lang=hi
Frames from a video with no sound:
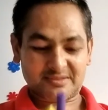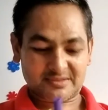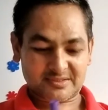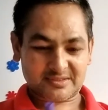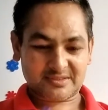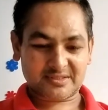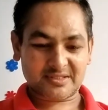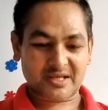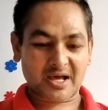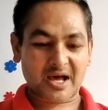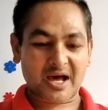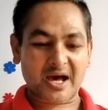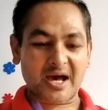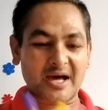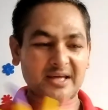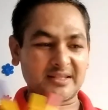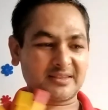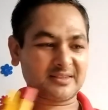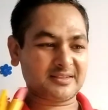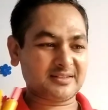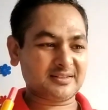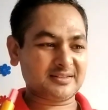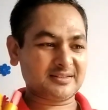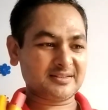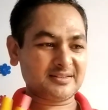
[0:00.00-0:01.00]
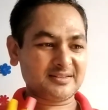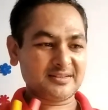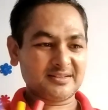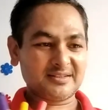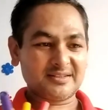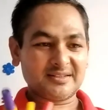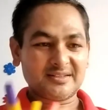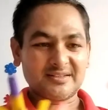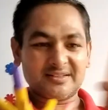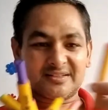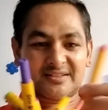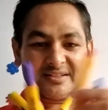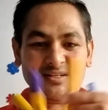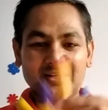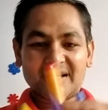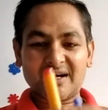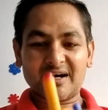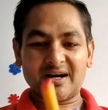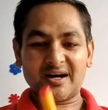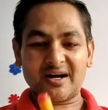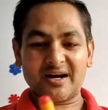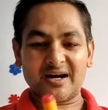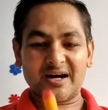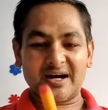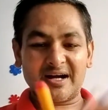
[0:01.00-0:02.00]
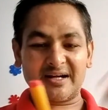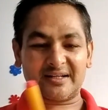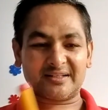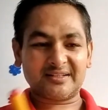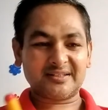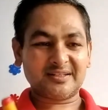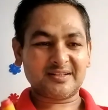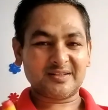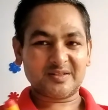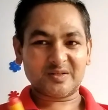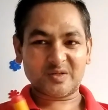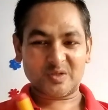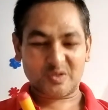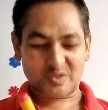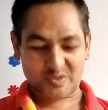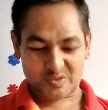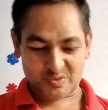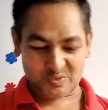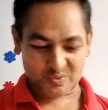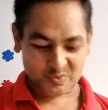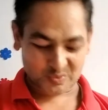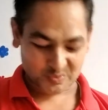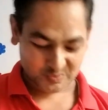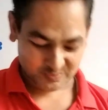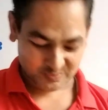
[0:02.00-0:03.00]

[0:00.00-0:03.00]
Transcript: सात आठ और नौ